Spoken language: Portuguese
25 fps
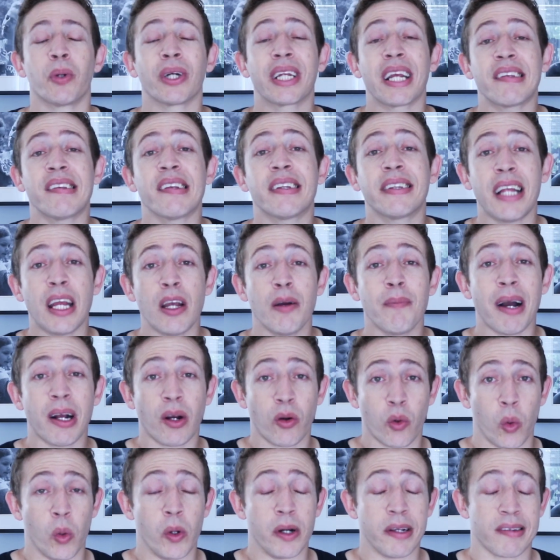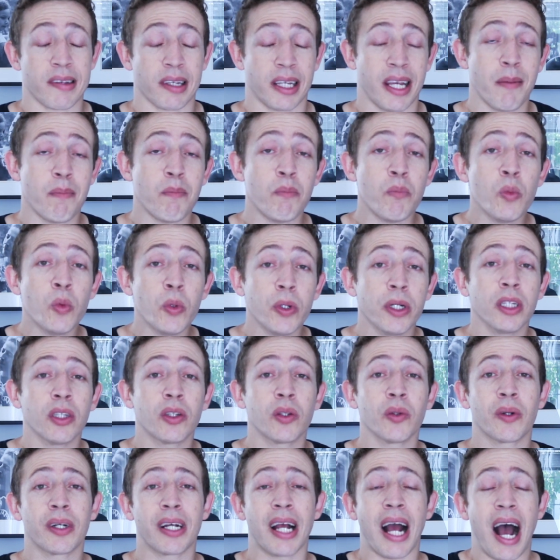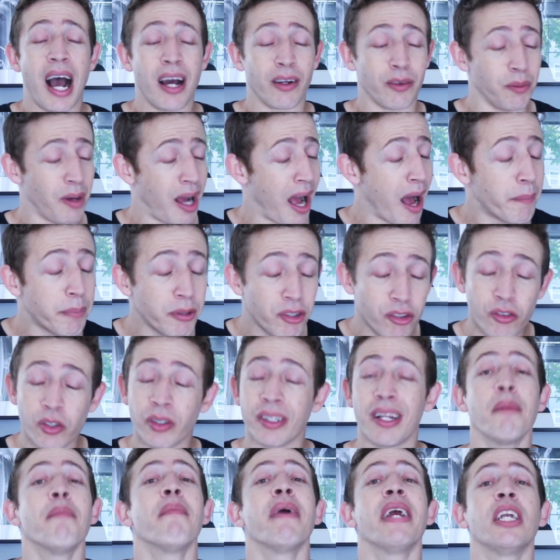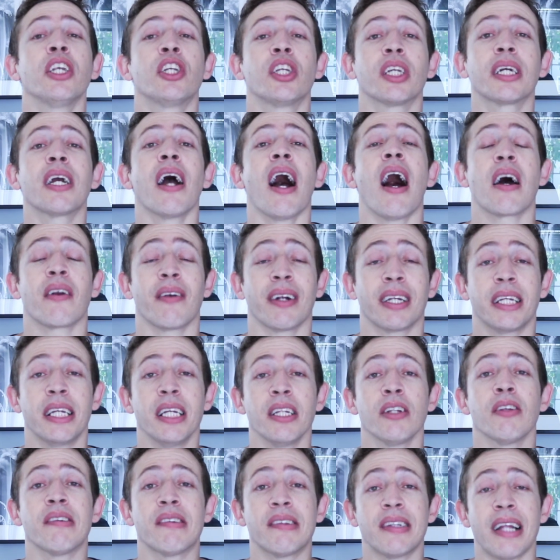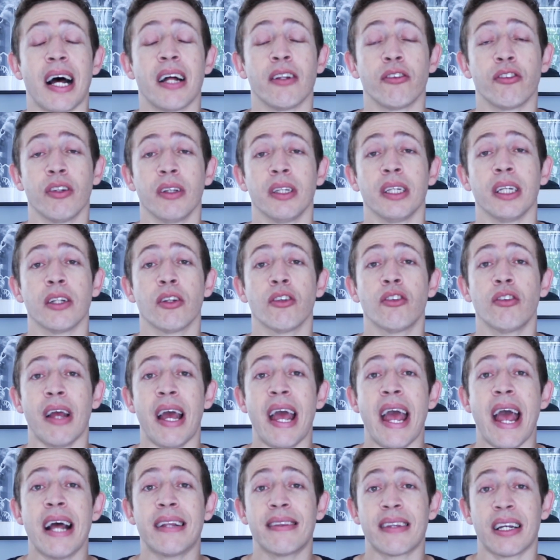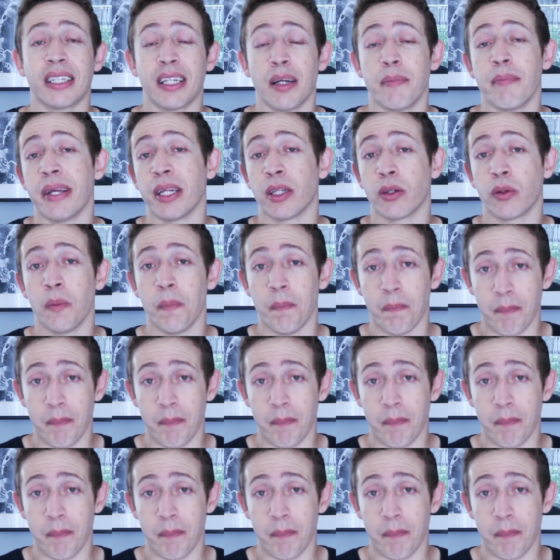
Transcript: Porque se tem uma coisa que é muito caro, absurdamente caro aqui nos Estados Unidos, é tratamento